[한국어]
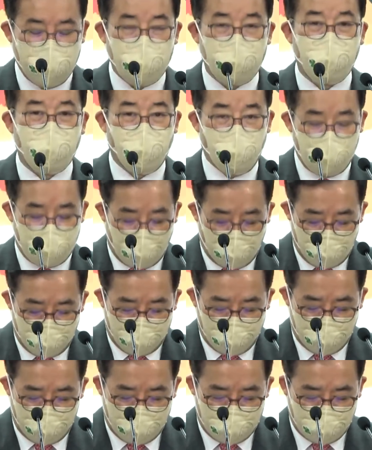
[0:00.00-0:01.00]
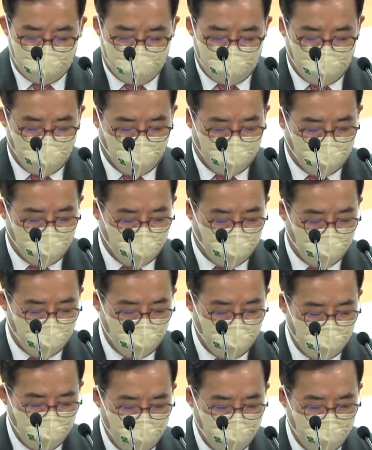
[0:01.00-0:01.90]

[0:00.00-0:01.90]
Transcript: 이용자의 편의성을 높이고